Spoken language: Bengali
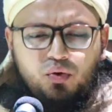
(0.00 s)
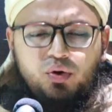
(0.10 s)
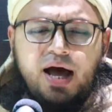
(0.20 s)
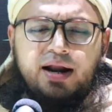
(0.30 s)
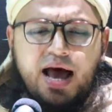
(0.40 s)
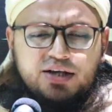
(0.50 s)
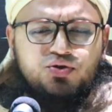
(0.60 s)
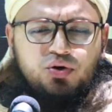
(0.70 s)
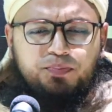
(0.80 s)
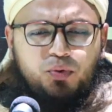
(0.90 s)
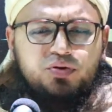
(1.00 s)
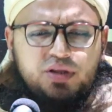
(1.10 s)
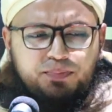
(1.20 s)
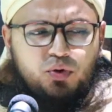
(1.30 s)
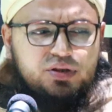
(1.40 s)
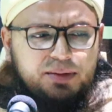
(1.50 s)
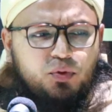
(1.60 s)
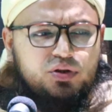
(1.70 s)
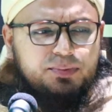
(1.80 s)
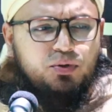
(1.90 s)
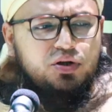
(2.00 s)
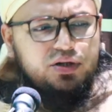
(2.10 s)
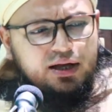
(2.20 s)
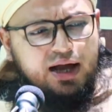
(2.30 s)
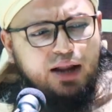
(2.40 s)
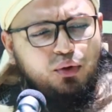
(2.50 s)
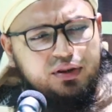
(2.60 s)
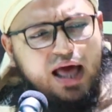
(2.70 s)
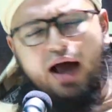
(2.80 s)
গুনার আসর পড়তে পড়তে পড়তে পড়তে ওটা কালো